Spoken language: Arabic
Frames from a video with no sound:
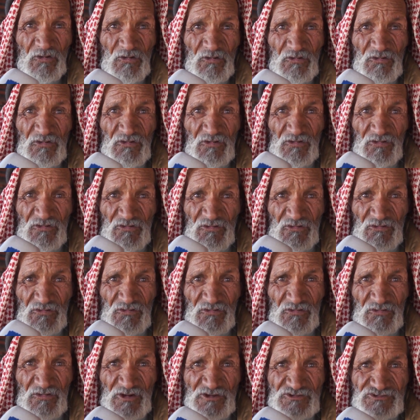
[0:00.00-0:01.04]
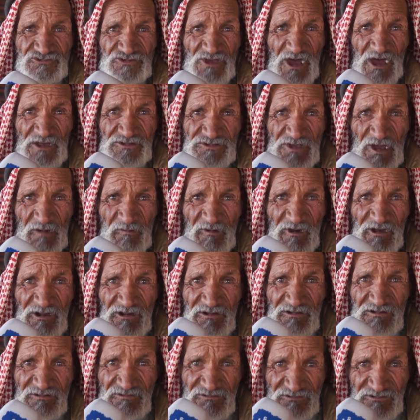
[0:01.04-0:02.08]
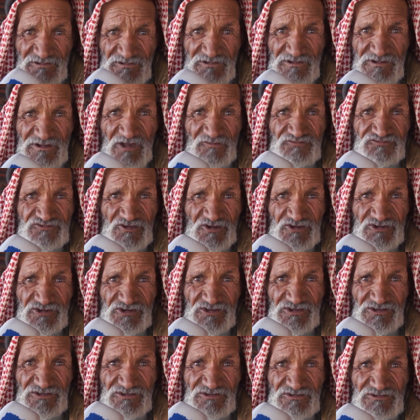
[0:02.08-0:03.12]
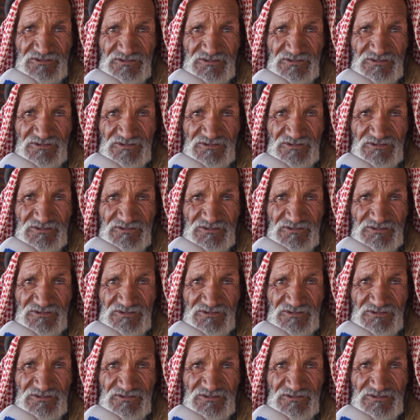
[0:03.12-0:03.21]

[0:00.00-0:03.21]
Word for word: وزاد كمان نفس الشيء